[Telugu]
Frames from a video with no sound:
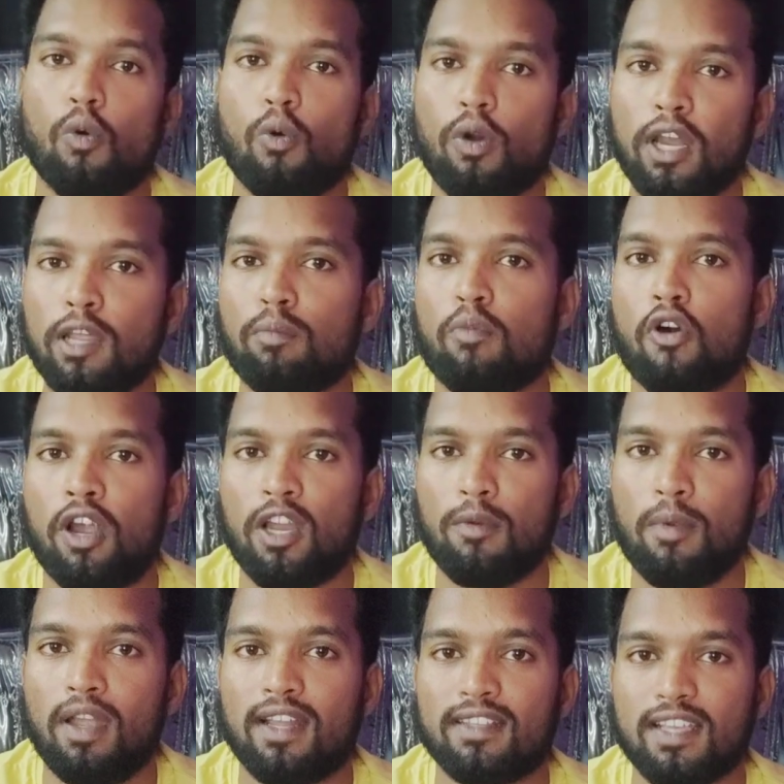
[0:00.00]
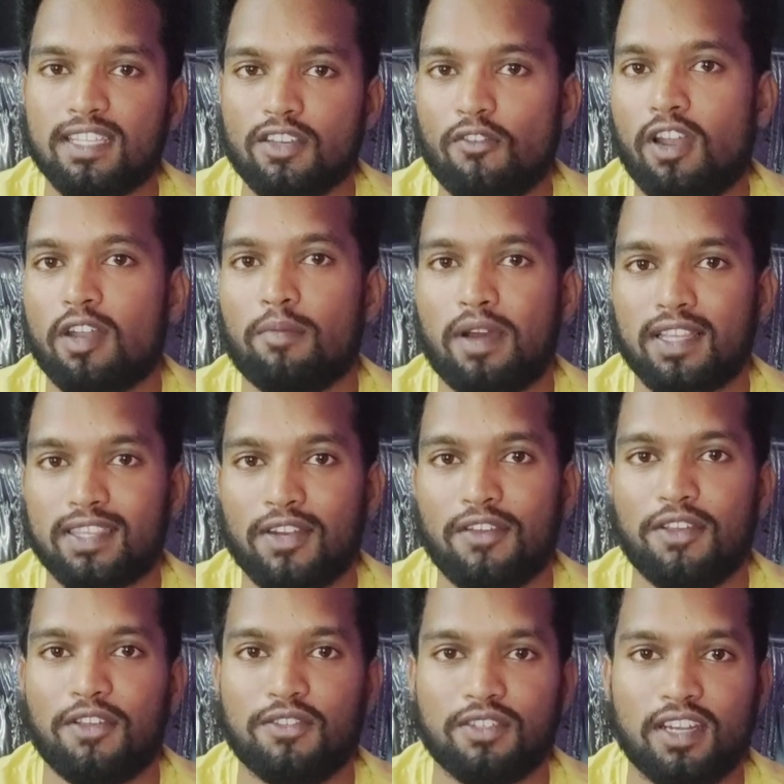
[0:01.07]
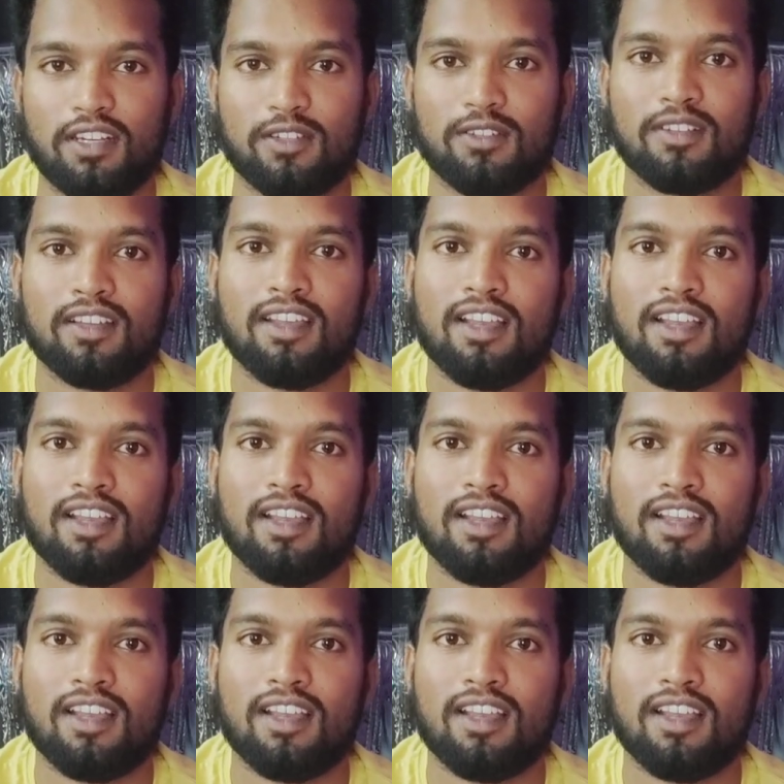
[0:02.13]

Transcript: ఓన్లీ బాడీ బిల్డింగ్ చేసే వాళ్ళు మాత్రమే యూజ్ చేయటం